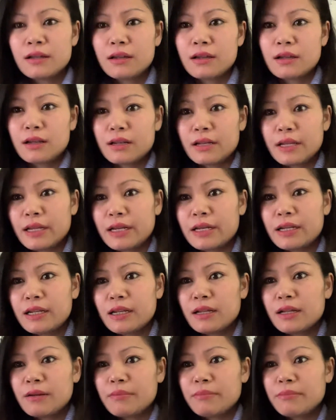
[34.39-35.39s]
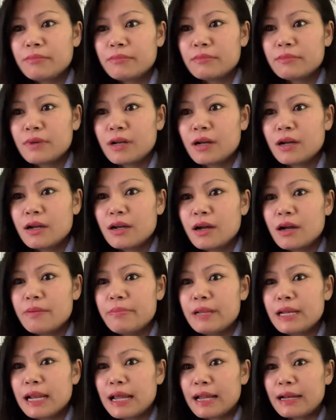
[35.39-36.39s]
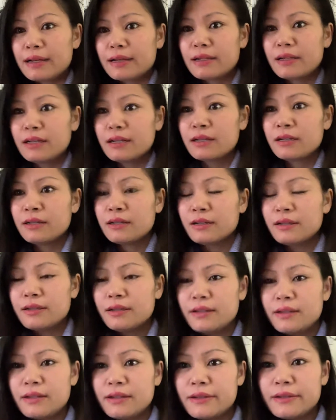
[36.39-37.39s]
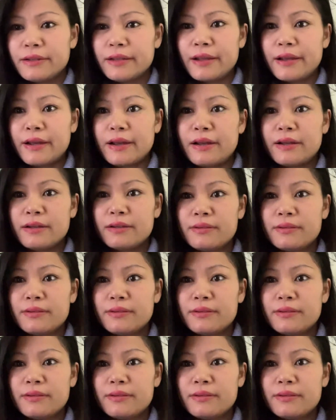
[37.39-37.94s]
à, nên um, hơi hơi bị lành á yeah. Dạ.